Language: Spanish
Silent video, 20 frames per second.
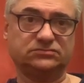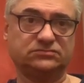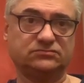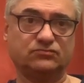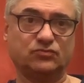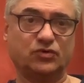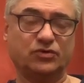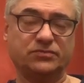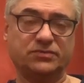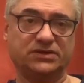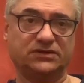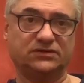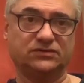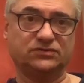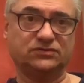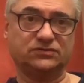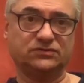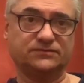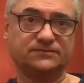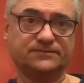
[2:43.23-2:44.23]

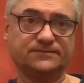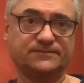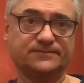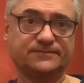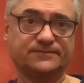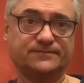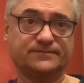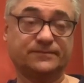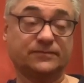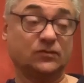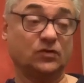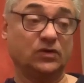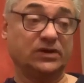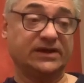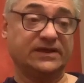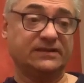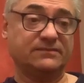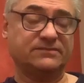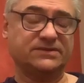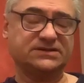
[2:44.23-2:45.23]
movimientos. No le
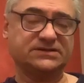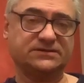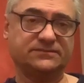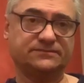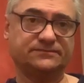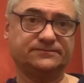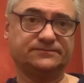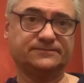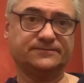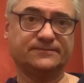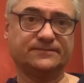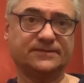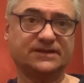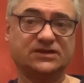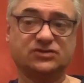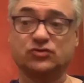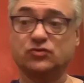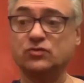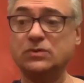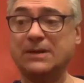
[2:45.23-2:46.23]
quedan más.
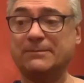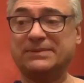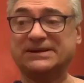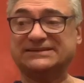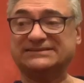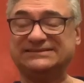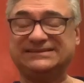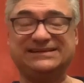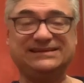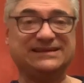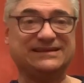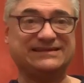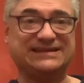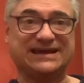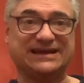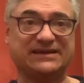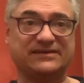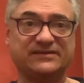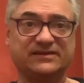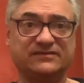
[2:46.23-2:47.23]
Es como una partida de
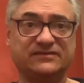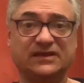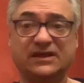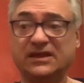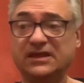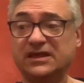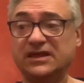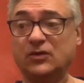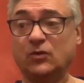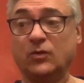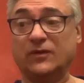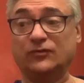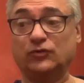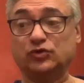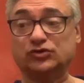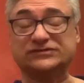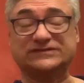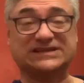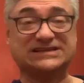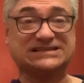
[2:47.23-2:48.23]
ajedrez. Y
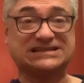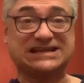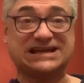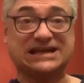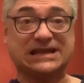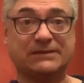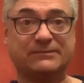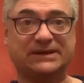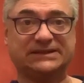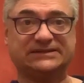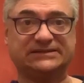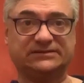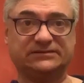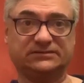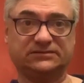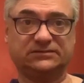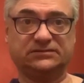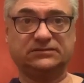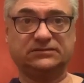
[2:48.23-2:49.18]
cuando estás jaque mate,